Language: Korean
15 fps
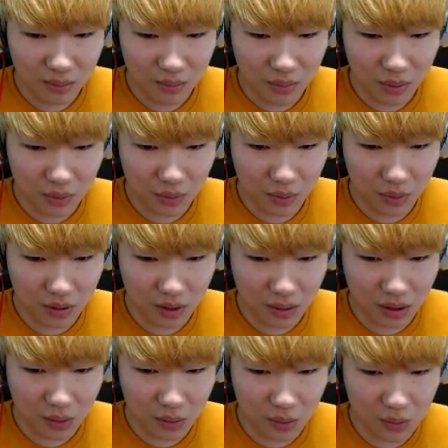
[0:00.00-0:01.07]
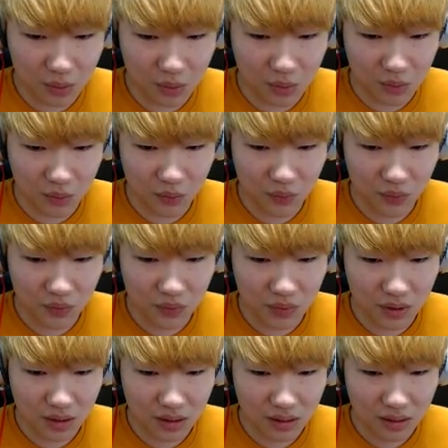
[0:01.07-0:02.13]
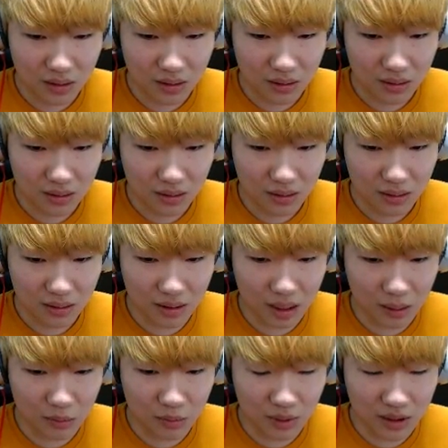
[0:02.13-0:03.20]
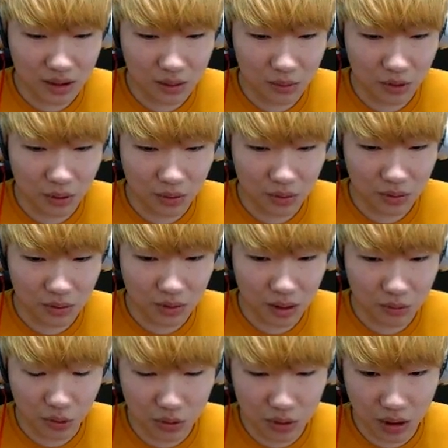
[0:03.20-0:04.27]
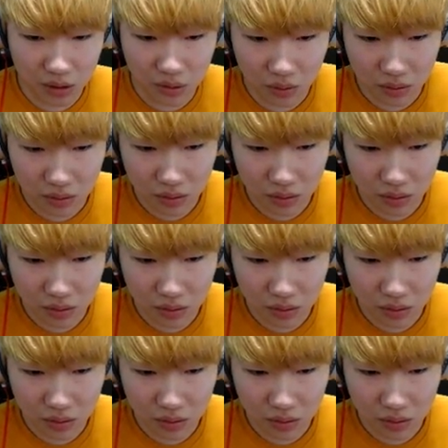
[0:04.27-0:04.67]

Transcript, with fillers: 벽돌 나왔고 이제 나무만 있으면 되거든요? 나무 어디 갔죠?